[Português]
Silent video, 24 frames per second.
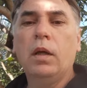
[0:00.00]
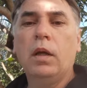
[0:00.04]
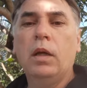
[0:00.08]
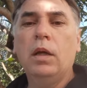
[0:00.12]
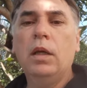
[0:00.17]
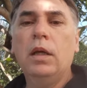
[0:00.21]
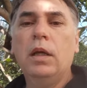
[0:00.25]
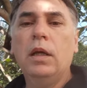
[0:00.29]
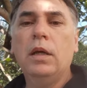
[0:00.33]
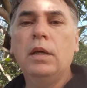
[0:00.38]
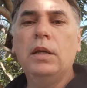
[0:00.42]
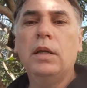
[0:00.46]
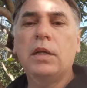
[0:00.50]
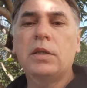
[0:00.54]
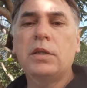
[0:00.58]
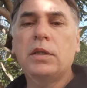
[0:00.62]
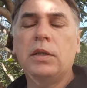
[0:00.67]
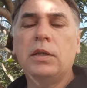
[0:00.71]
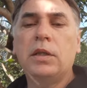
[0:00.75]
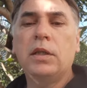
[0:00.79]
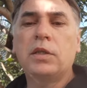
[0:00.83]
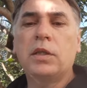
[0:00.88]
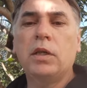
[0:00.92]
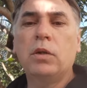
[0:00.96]
E, e,
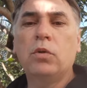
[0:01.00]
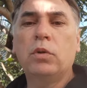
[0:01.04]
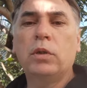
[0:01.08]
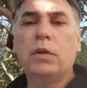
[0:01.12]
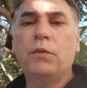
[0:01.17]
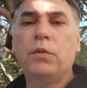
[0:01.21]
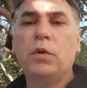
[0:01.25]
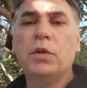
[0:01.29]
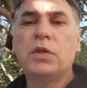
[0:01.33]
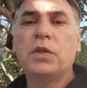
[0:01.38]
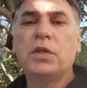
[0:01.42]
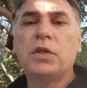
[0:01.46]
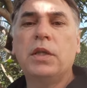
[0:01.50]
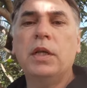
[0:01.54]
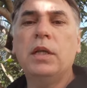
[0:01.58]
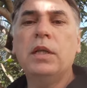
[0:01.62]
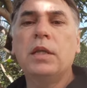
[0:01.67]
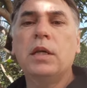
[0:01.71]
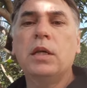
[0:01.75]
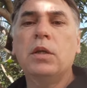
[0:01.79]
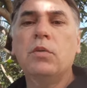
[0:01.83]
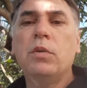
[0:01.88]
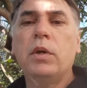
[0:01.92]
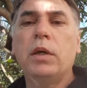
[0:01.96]
essa, e essa luta foi se
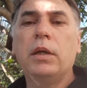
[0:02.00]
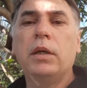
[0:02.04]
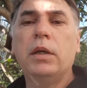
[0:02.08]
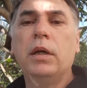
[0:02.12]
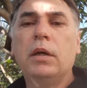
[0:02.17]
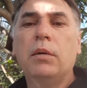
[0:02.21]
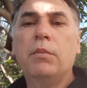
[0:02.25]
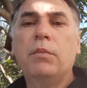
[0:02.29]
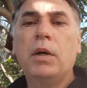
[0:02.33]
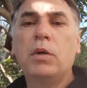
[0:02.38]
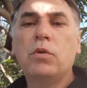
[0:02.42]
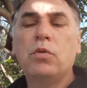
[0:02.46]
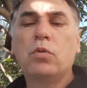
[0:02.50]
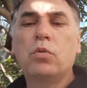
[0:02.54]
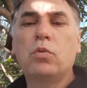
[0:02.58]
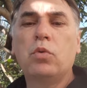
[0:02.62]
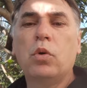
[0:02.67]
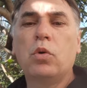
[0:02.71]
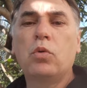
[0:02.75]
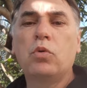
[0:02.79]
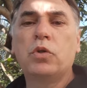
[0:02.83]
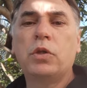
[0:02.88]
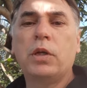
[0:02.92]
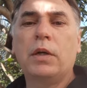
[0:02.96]
estendendo aí. Mas o
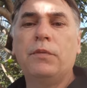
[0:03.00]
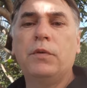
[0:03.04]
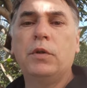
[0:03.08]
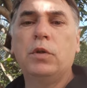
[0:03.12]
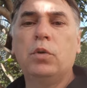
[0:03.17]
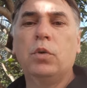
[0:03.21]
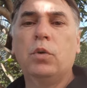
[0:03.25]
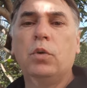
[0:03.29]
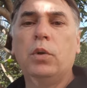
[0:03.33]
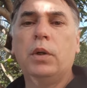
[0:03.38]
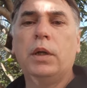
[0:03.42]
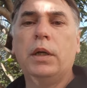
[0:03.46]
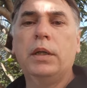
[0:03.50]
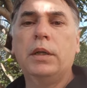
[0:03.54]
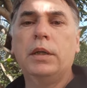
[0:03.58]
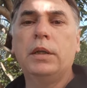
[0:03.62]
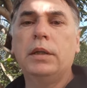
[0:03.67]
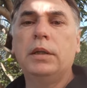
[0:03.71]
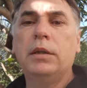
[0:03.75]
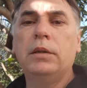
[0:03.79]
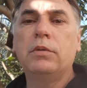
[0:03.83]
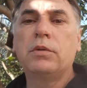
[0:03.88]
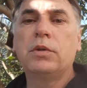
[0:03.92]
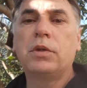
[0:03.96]
turco já virou
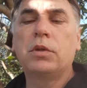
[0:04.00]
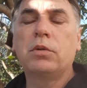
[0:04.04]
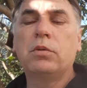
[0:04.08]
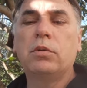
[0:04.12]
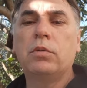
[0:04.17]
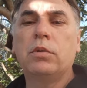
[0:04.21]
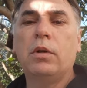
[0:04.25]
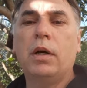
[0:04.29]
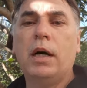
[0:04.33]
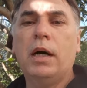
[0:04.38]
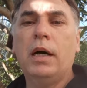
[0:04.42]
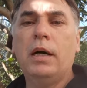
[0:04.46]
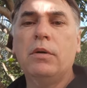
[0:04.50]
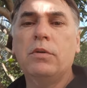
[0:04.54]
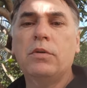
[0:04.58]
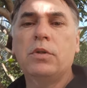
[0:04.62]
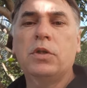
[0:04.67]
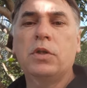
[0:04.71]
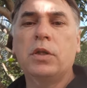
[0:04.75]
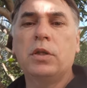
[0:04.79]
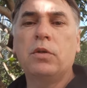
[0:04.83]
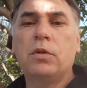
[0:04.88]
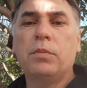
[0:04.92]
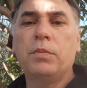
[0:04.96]
aí no segundo
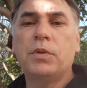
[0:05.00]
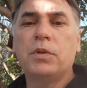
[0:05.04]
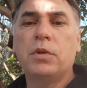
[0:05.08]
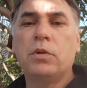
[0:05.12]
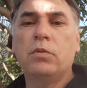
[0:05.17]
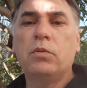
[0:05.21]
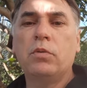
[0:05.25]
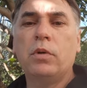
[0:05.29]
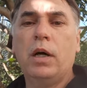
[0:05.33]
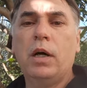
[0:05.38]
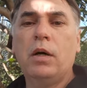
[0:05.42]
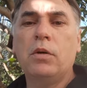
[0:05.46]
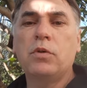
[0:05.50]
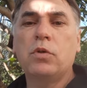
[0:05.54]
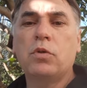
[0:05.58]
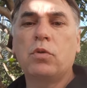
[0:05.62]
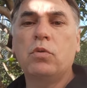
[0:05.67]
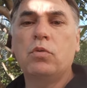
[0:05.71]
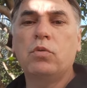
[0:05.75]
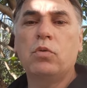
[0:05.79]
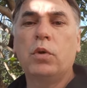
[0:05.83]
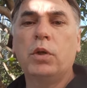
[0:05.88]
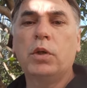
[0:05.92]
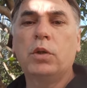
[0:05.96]
round, já entrou para o segundo round
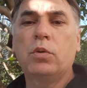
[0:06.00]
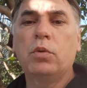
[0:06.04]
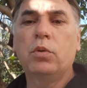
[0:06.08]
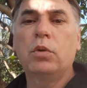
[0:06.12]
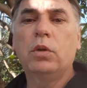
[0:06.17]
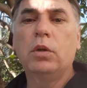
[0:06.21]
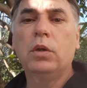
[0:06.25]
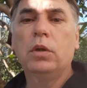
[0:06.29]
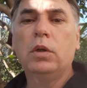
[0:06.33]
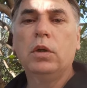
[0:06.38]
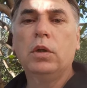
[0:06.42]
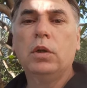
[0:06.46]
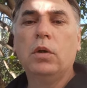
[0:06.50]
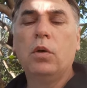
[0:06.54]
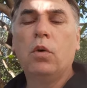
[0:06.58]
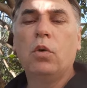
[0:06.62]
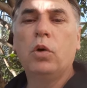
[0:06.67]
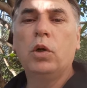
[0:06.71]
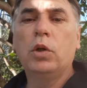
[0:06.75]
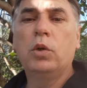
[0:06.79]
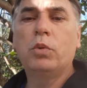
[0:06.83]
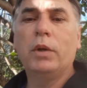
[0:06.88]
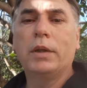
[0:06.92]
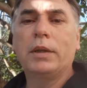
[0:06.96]
com 8,
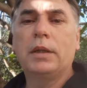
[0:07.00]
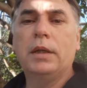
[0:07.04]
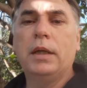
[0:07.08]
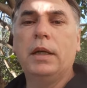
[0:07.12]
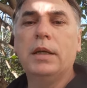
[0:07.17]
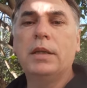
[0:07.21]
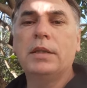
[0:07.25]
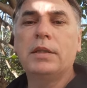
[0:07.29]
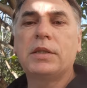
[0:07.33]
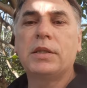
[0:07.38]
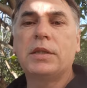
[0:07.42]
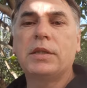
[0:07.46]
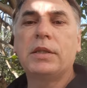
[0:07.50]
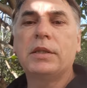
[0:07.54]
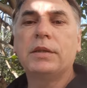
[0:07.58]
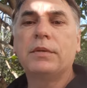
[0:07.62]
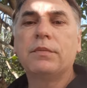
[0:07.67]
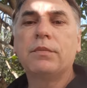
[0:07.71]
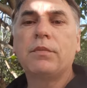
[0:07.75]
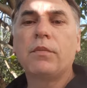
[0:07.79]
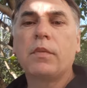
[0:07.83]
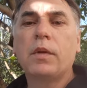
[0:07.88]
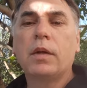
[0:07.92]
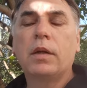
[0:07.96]
8 a 3
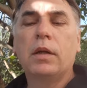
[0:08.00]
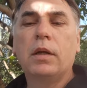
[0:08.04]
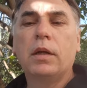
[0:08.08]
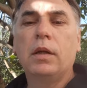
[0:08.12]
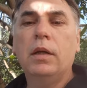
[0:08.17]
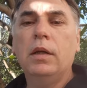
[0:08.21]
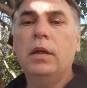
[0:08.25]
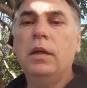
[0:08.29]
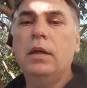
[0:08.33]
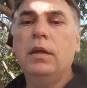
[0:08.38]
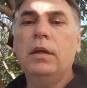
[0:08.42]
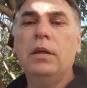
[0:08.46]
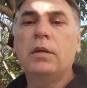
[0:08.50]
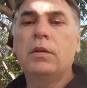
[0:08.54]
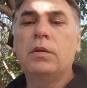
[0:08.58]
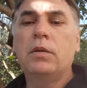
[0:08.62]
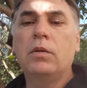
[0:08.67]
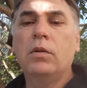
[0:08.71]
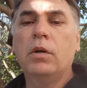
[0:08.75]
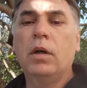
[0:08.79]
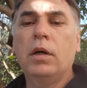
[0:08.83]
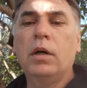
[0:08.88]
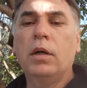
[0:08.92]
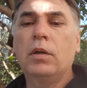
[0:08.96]
e
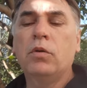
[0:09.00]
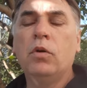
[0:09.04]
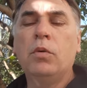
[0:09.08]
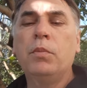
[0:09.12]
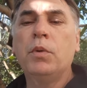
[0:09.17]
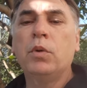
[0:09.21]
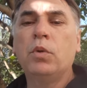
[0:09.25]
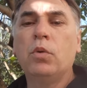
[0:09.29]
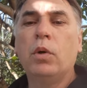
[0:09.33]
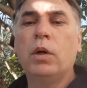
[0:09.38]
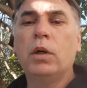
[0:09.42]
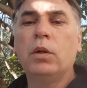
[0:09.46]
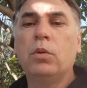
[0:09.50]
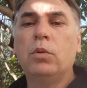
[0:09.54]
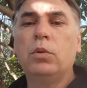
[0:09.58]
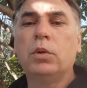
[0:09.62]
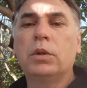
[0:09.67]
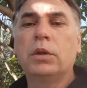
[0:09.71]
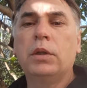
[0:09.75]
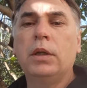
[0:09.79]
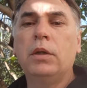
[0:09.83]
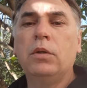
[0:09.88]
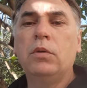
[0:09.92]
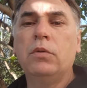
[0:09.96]
uh, dominou a
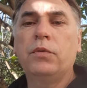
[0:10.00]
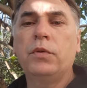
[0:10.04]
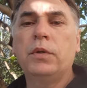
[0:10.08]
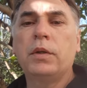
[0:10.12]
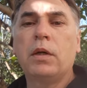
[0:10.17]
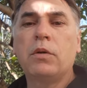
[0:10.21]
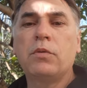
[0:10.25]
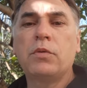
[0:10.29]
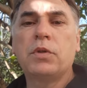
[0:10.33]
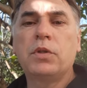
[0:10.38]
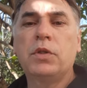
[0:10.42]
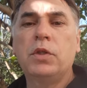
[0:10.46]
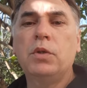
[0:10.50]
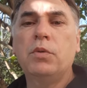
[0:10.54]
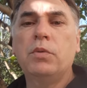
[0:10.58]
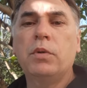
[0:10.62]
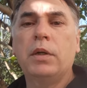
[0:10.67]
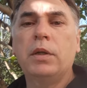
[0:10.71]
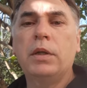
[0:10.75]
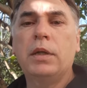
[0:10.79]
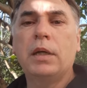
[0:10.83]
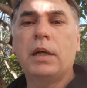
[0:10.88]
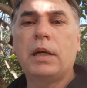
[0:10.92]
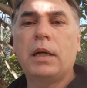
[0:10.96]
luta e no finalzinho
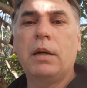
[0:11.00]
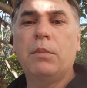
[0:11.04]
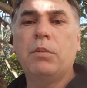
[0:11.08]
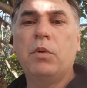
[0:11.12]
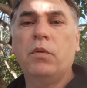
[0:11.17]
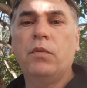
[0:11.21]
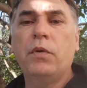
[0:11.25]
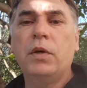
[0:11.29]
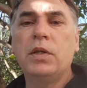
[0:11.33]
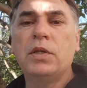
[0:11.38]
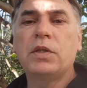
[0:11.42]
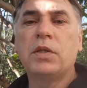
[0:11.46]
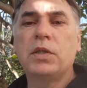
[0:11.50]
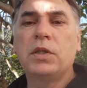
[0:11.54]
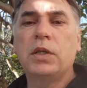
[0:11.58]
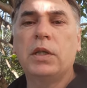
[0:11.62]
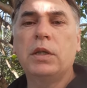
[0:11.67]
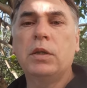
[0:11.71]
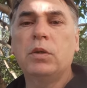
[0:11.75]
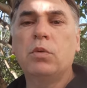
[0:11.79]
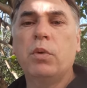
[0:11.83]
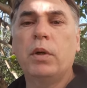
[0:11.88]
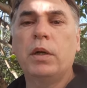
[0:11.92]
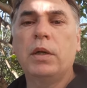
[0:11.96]
aí acabou
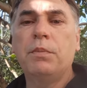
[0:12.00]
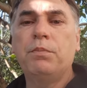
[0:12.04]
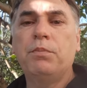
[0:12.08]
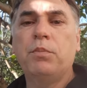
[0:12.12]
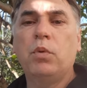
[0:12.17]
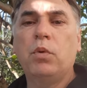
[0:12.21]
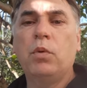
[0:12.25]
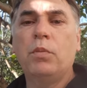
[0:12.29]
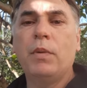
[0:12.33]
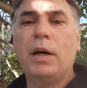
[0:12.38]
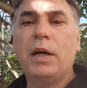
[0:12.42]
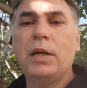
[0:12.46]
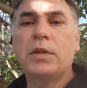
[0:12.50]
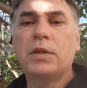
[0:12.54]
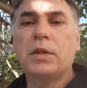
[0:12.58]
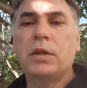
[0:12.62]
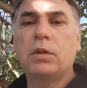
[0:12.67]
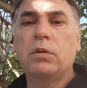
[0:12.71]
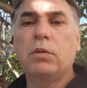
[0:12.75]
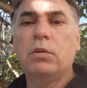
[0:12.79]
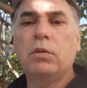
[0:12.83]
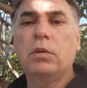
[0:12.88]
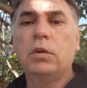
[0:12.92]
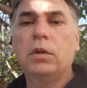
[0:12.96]
vencendo aí por mais
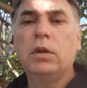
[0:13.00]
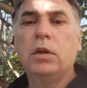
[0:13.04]
que o